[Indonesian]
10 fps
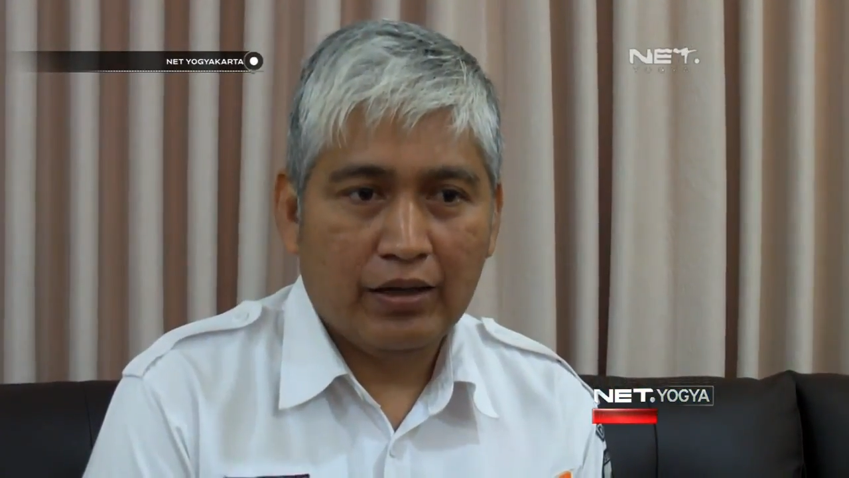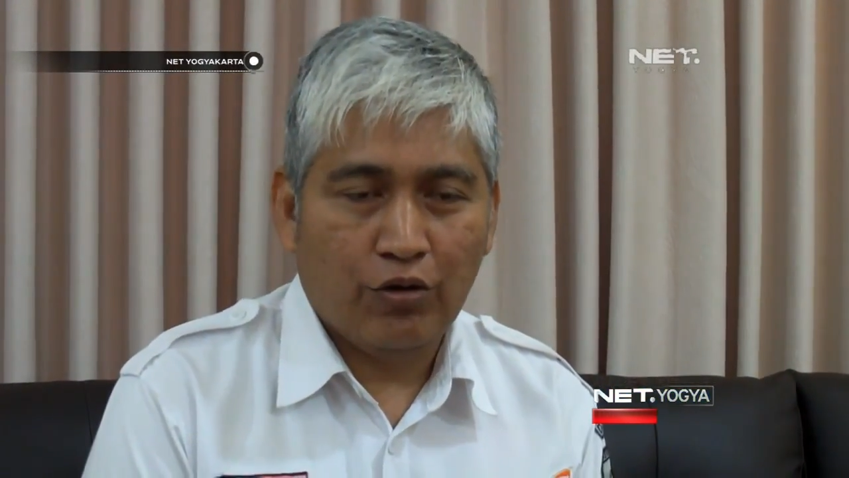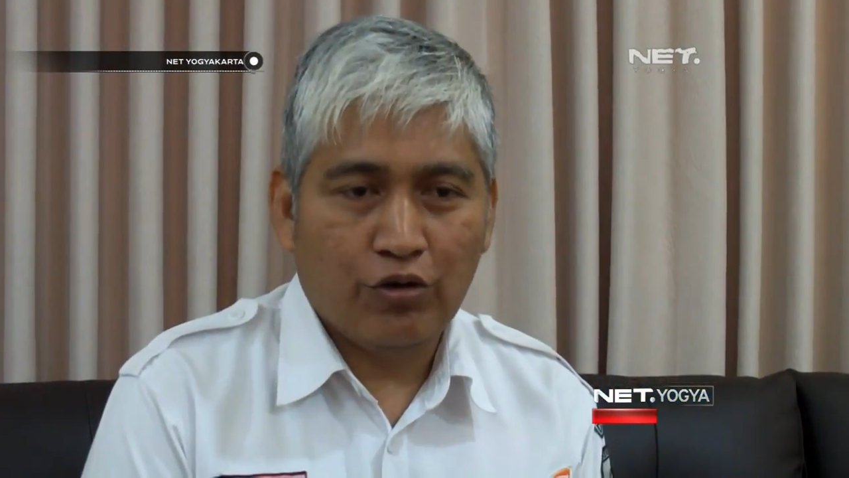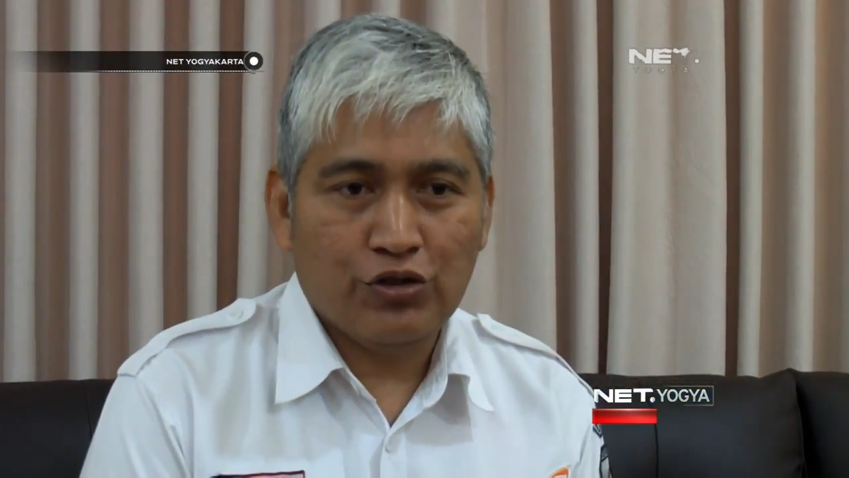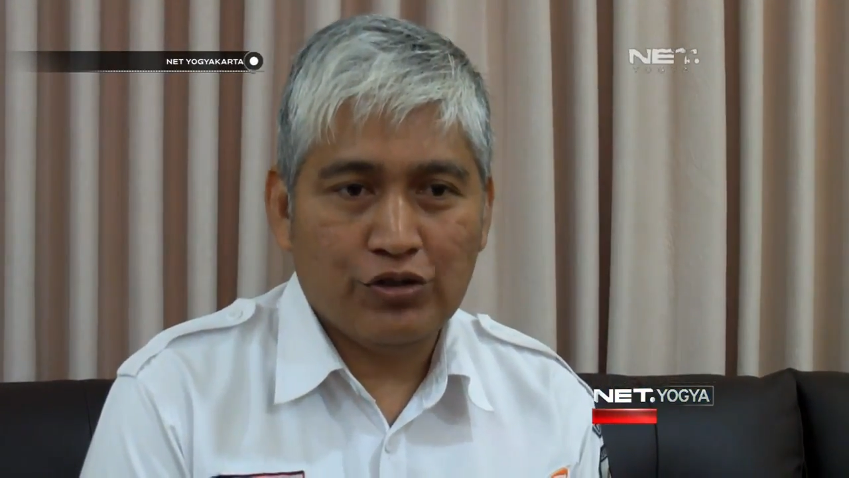
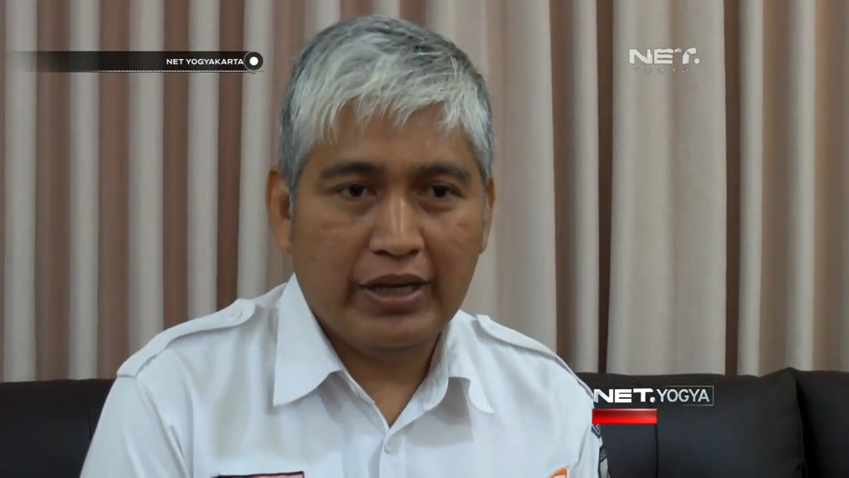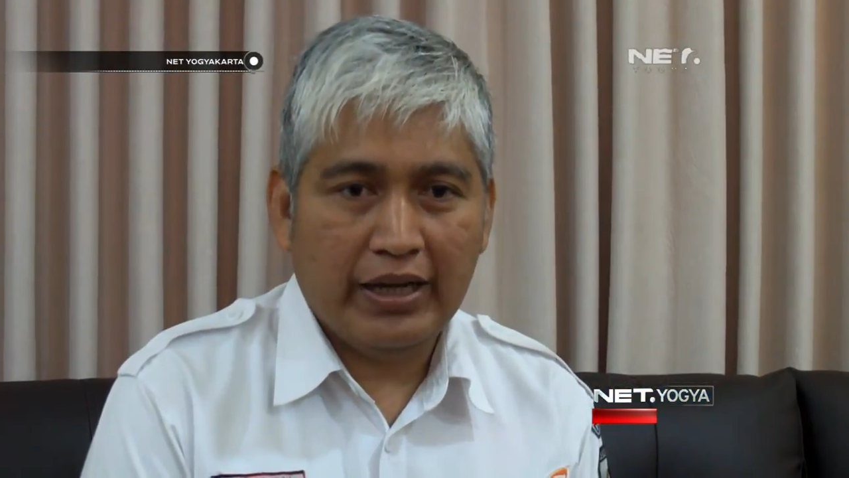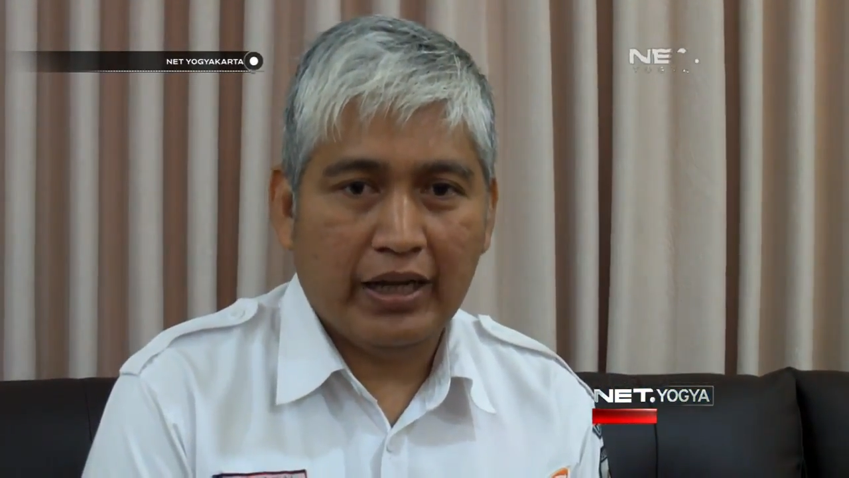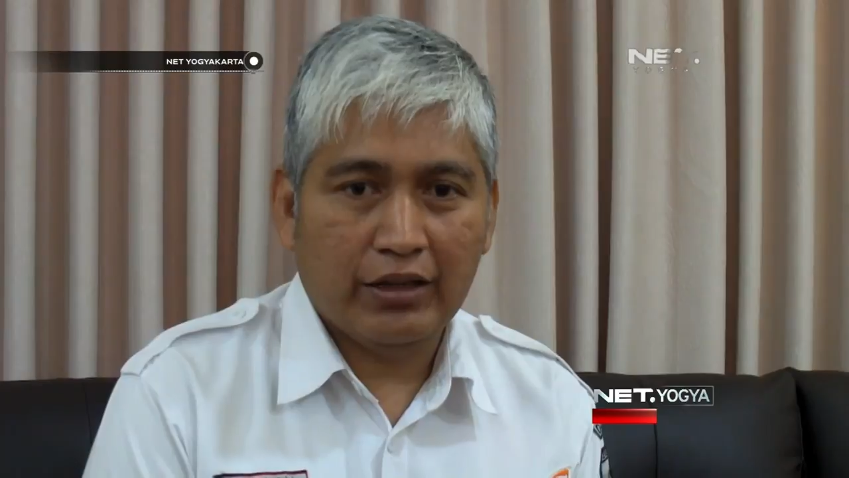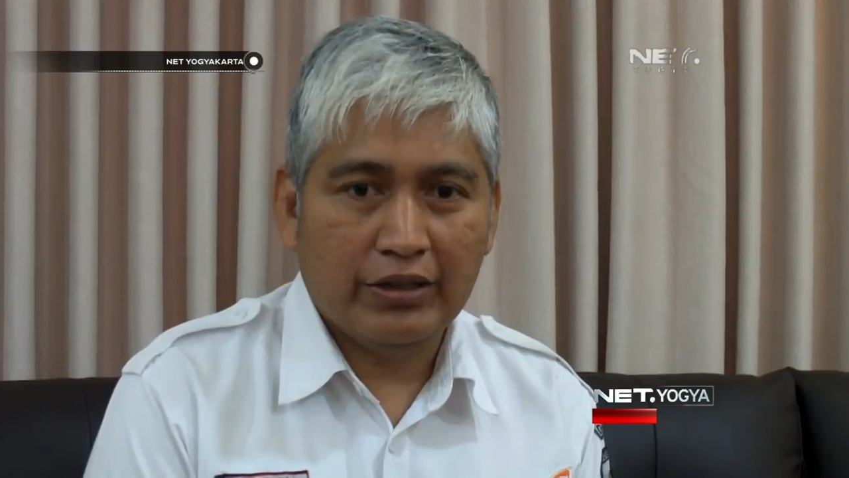khususnya
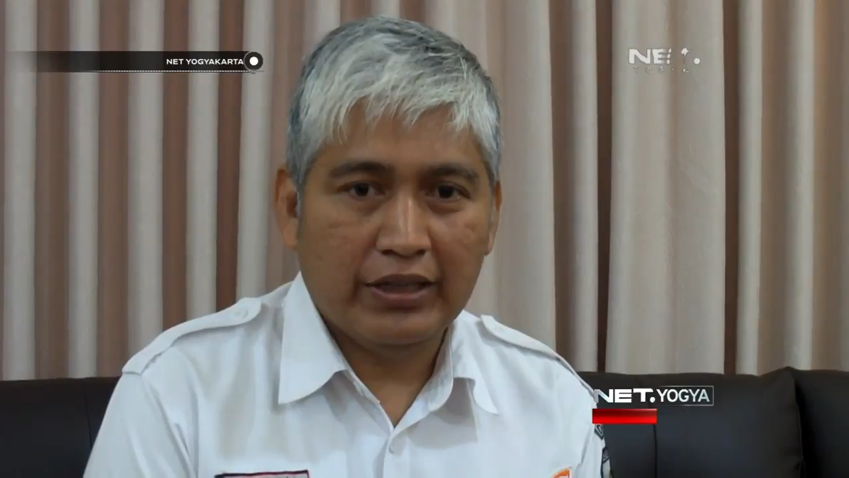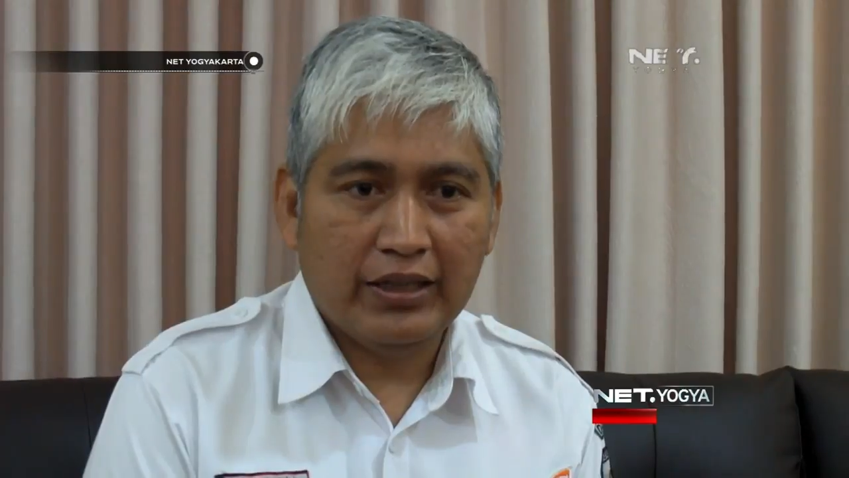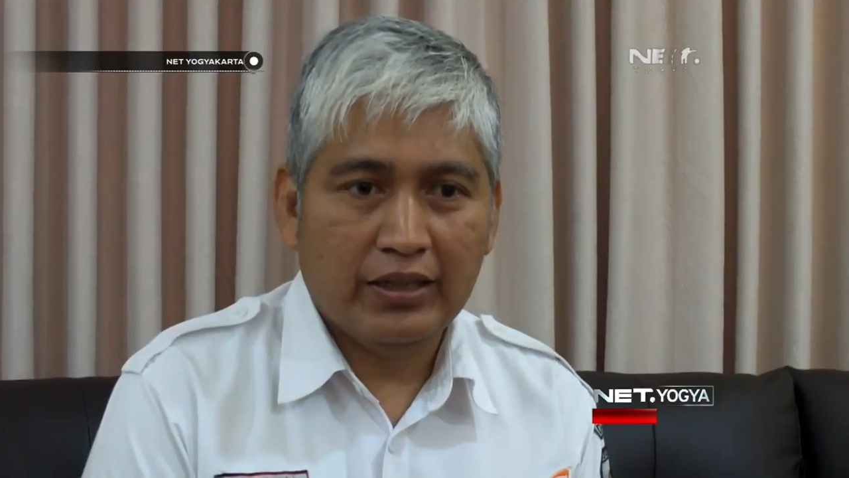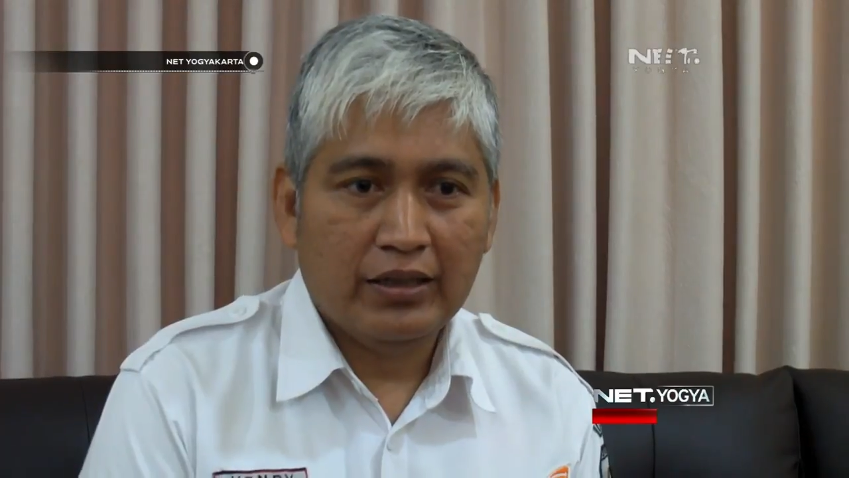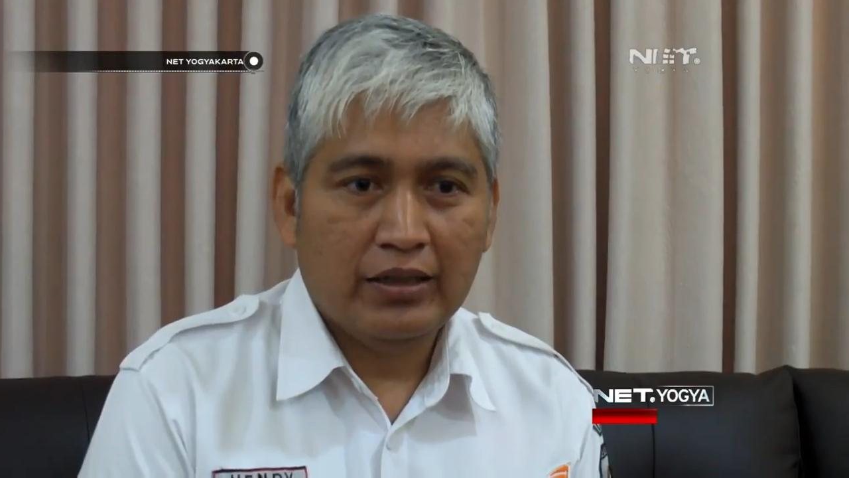yaitu di